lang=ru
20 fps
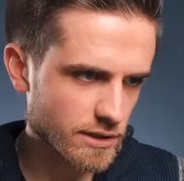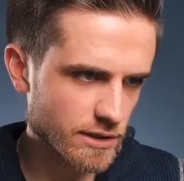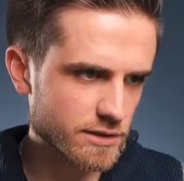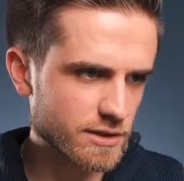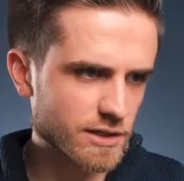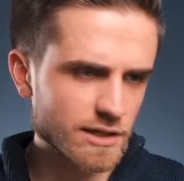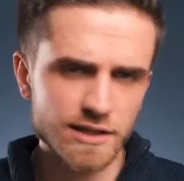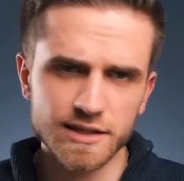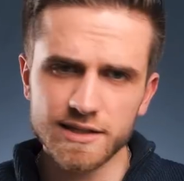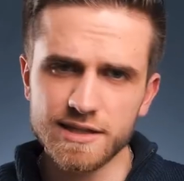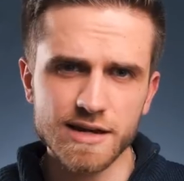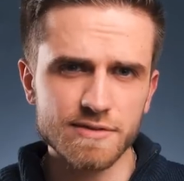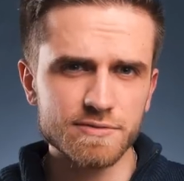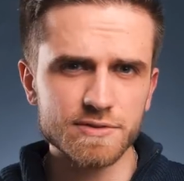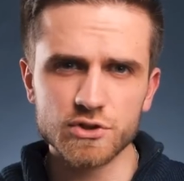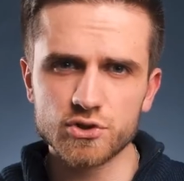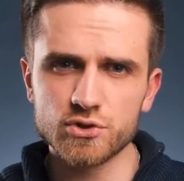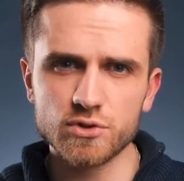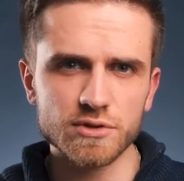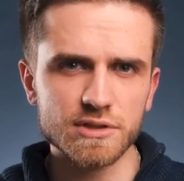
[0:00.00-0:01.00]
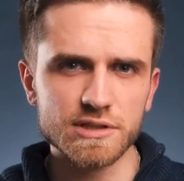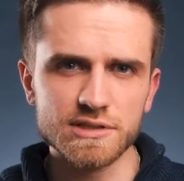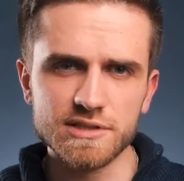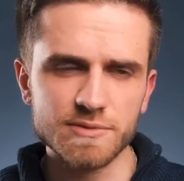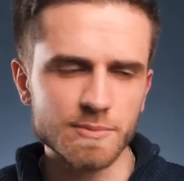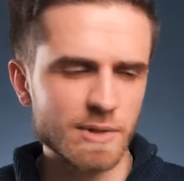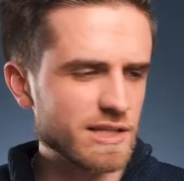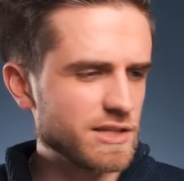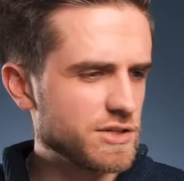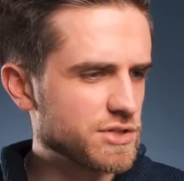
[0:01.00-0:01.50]
Это явно что-то
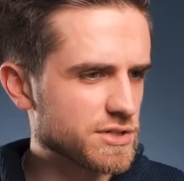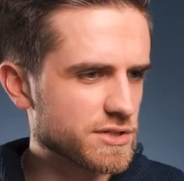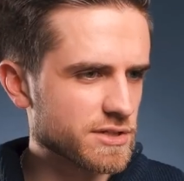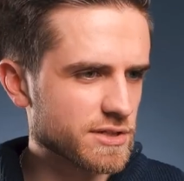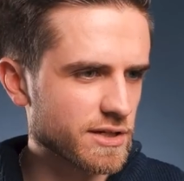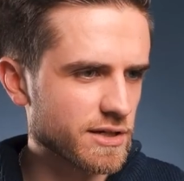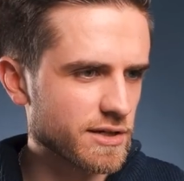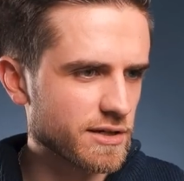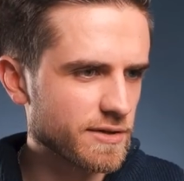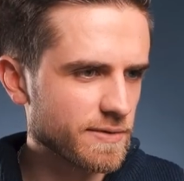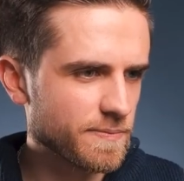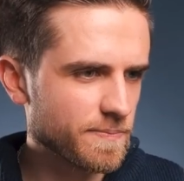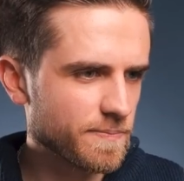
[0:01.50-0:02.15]
демоническое.